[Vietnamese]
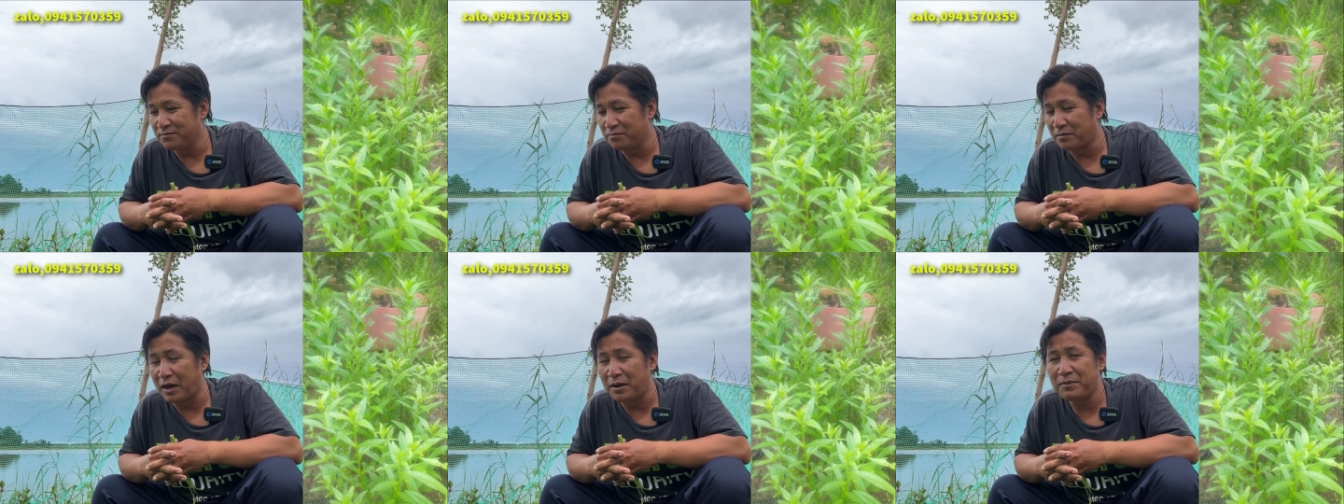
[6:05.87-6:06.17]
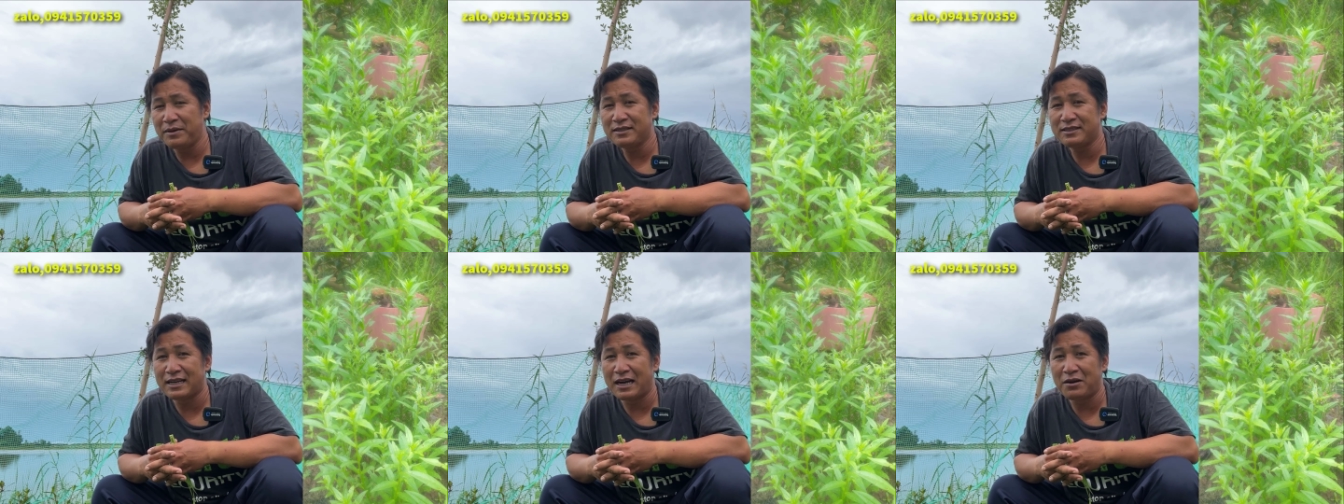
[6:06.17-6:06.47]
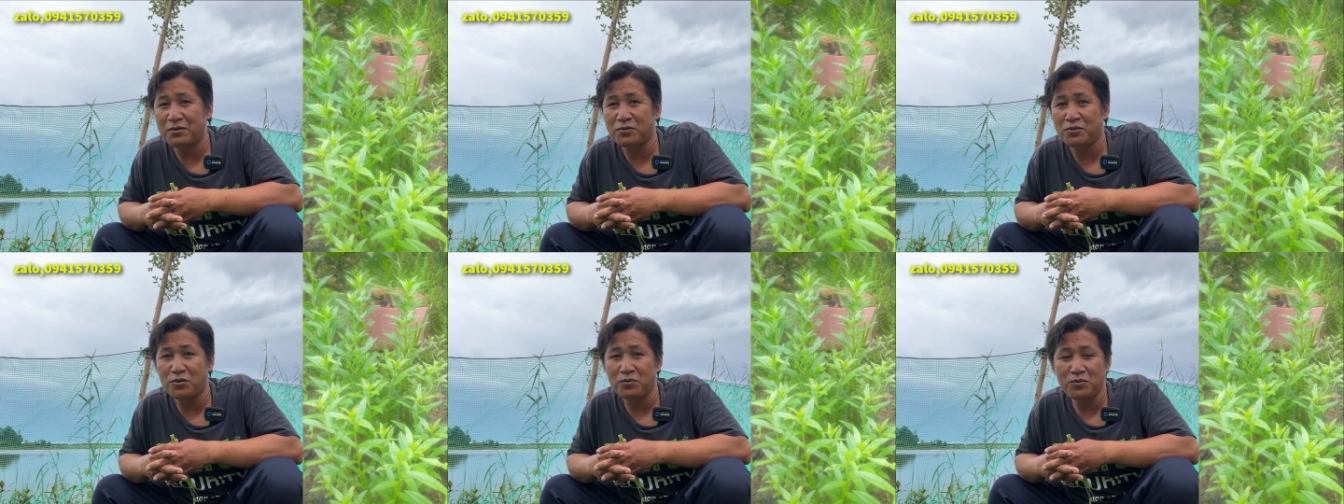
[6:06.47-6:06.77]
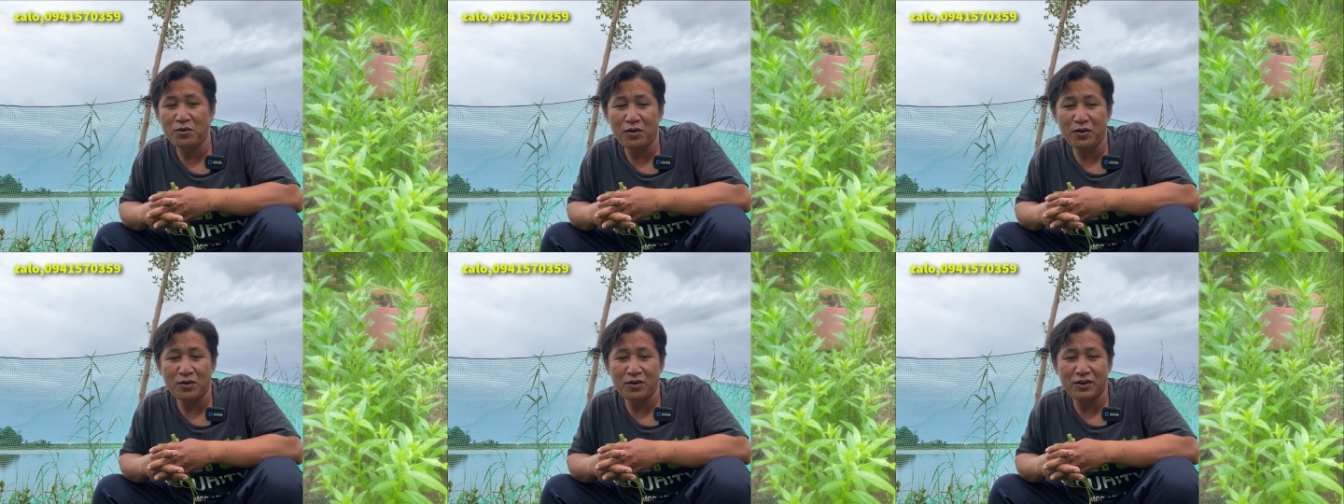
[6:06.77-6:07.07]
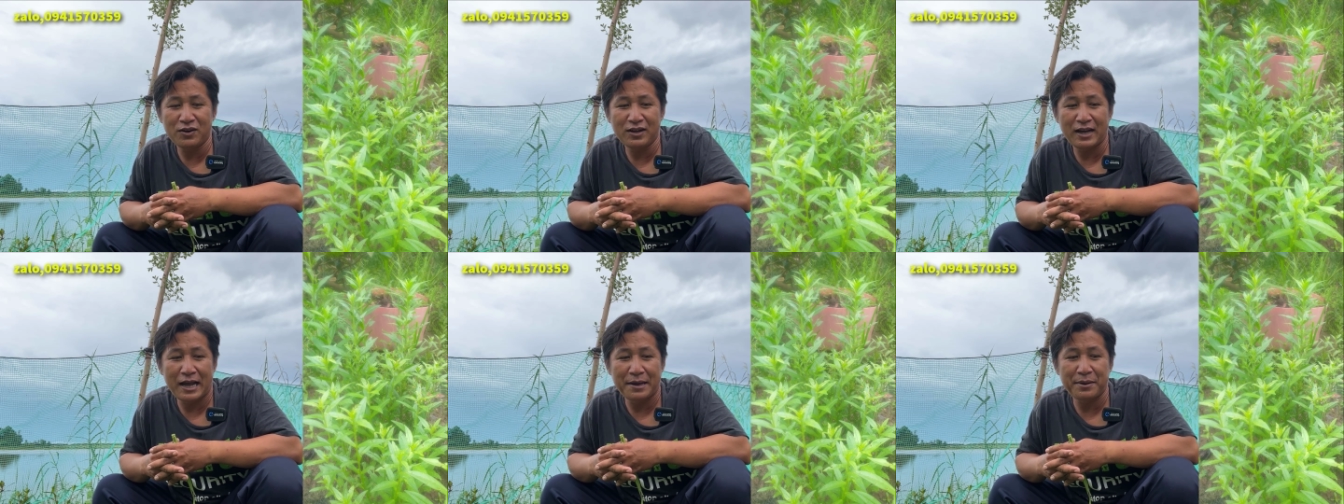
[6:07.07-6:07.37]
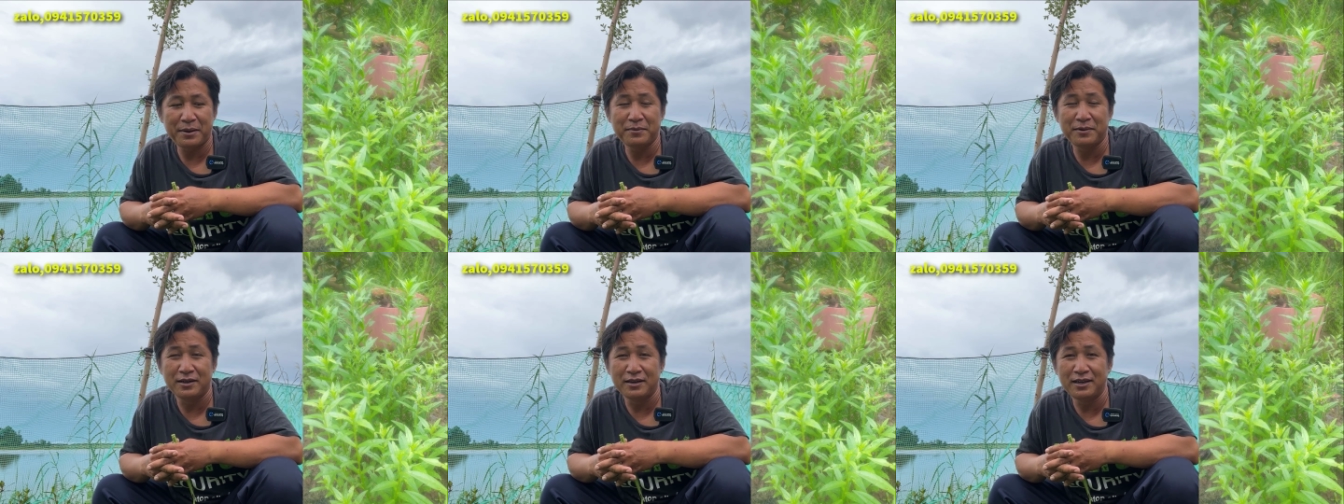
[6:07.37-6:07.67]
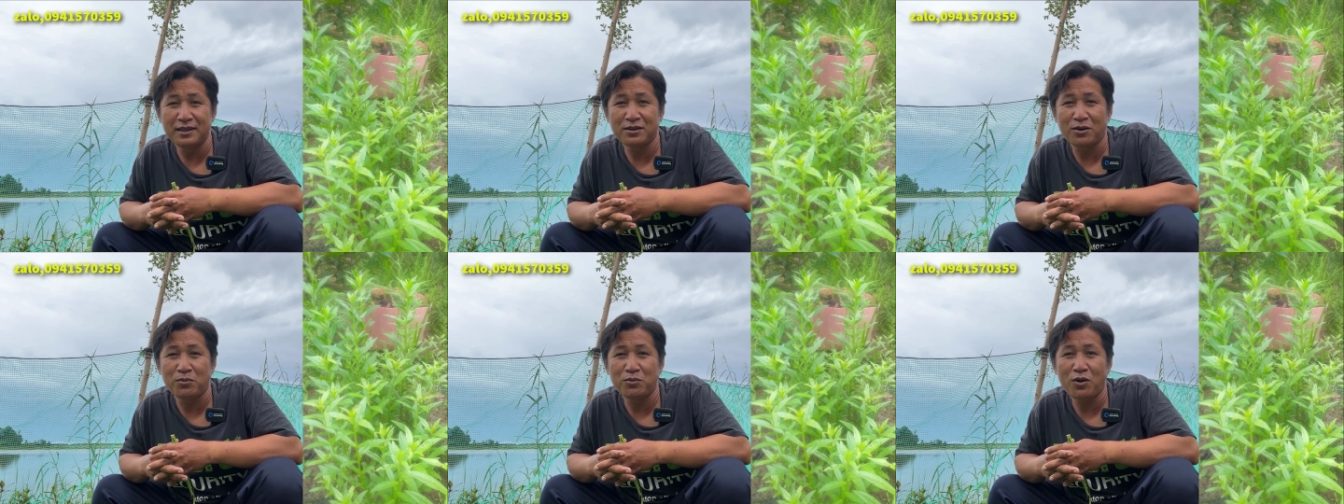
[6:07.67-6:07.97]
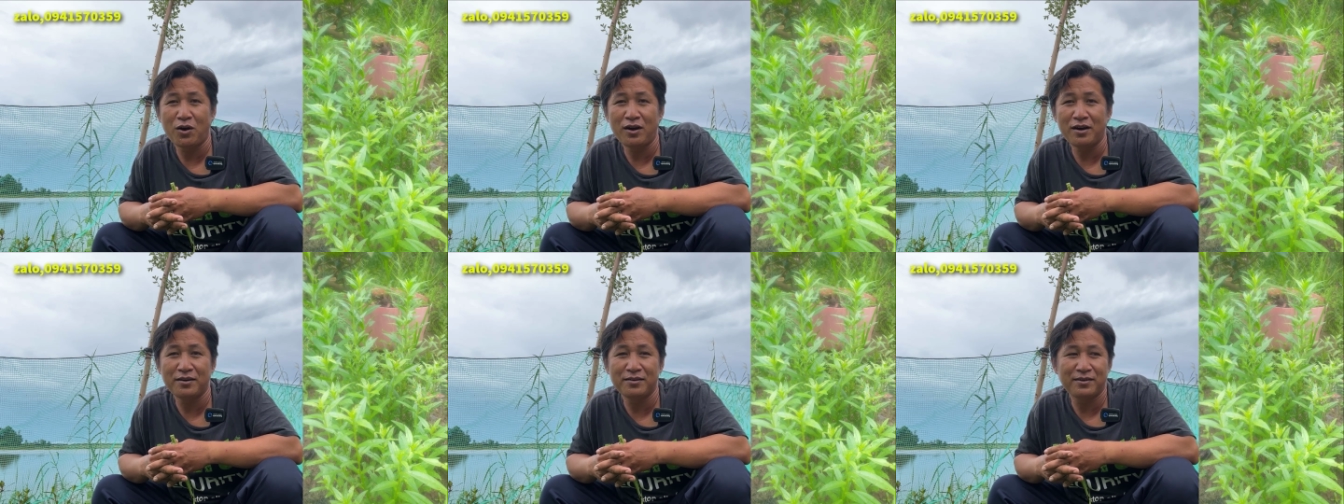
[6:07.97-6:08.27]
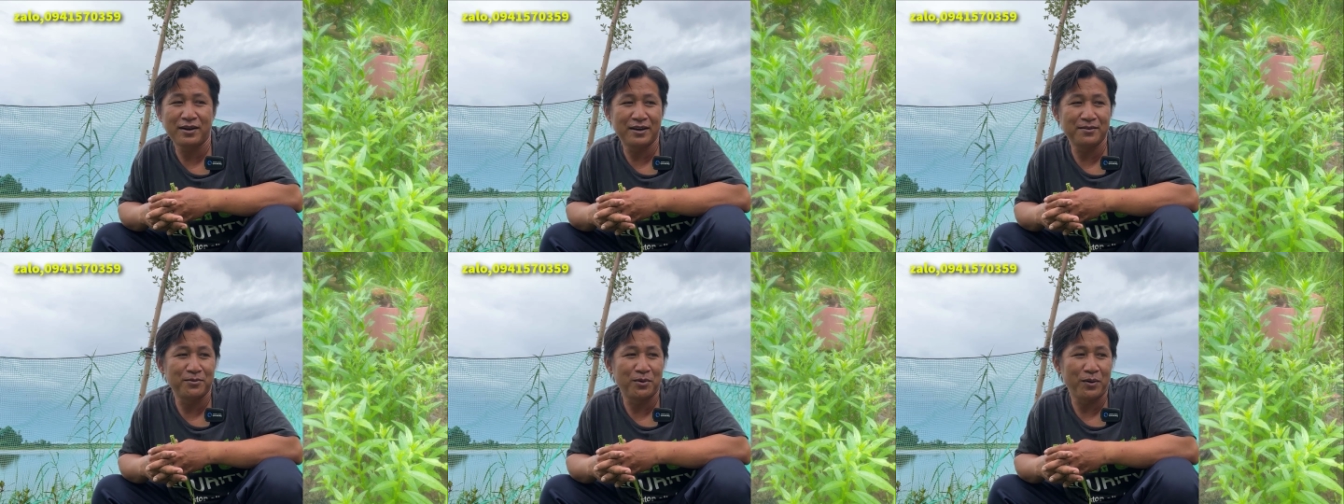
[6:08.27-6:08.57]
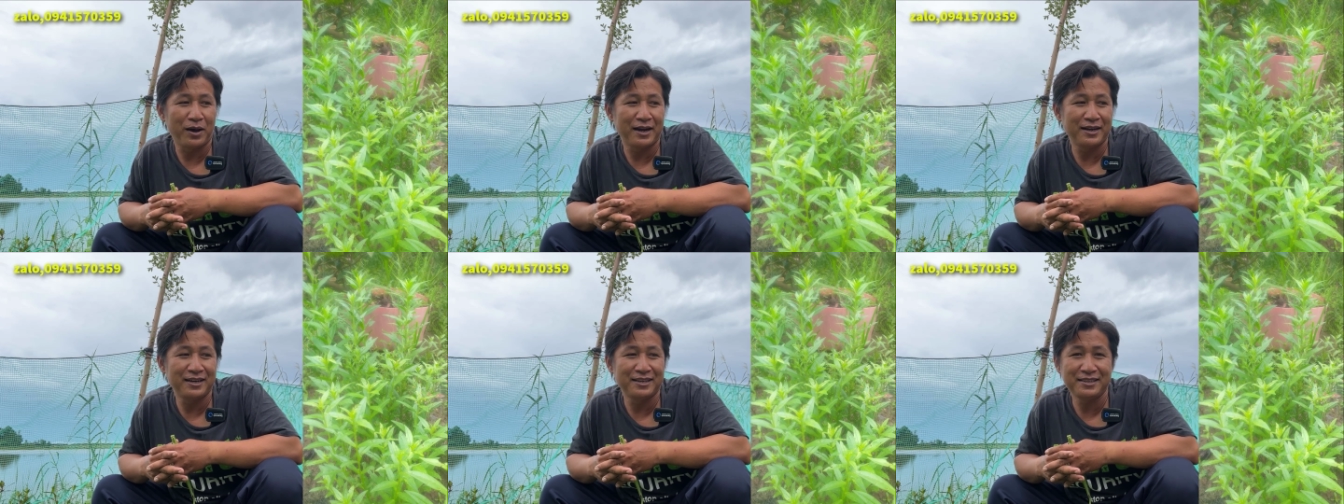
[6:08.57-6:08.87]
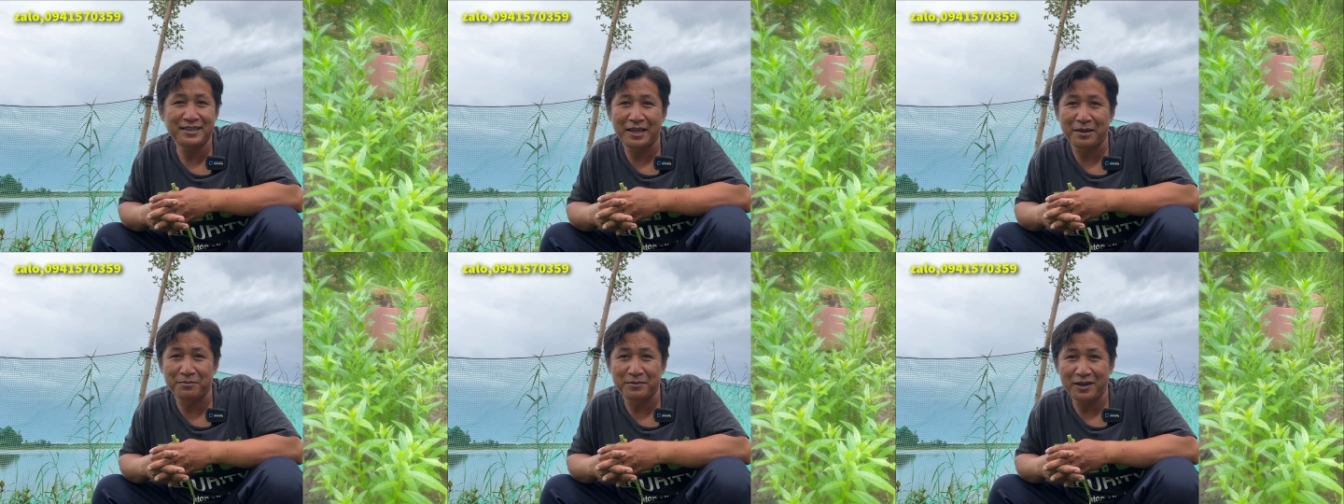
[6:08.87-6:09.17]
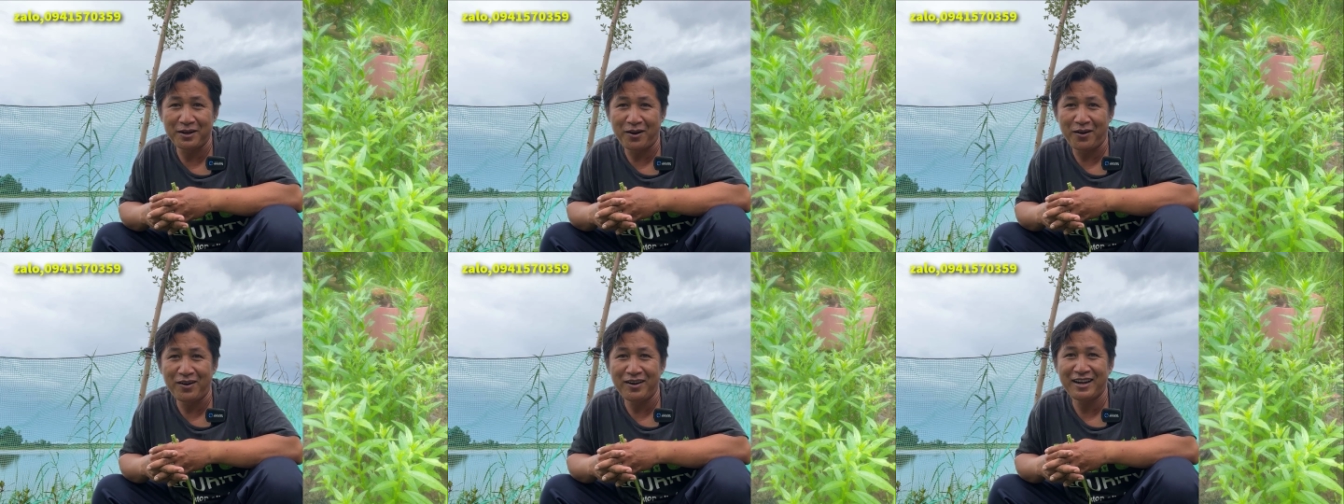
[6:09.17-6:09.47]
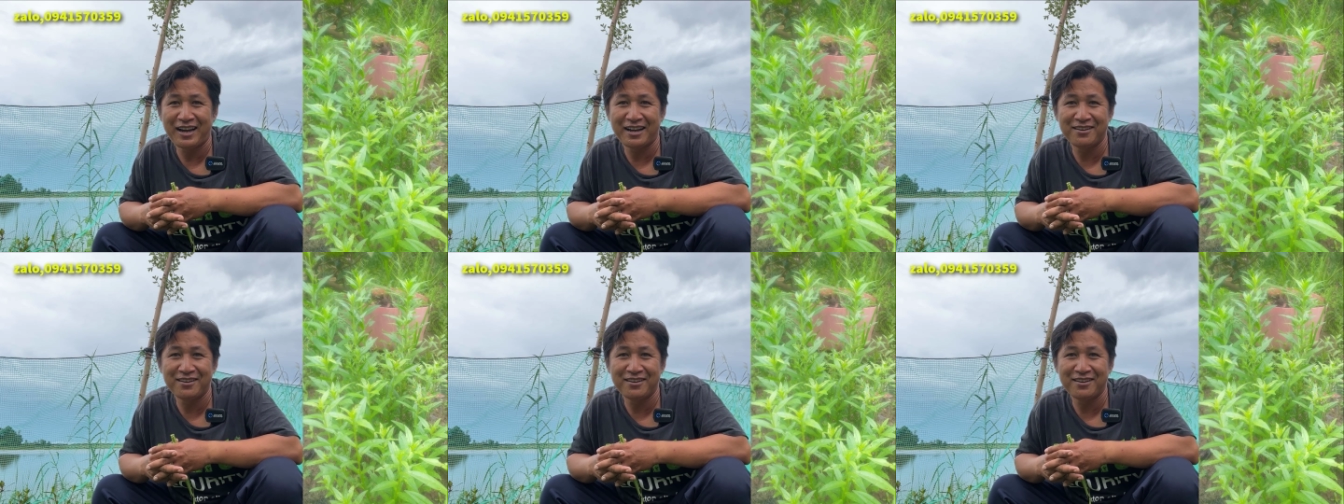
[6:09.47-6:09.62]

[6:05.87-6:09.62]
mà mới sau cũng có hai ba bữa cũng có một anh đến tìm tới đó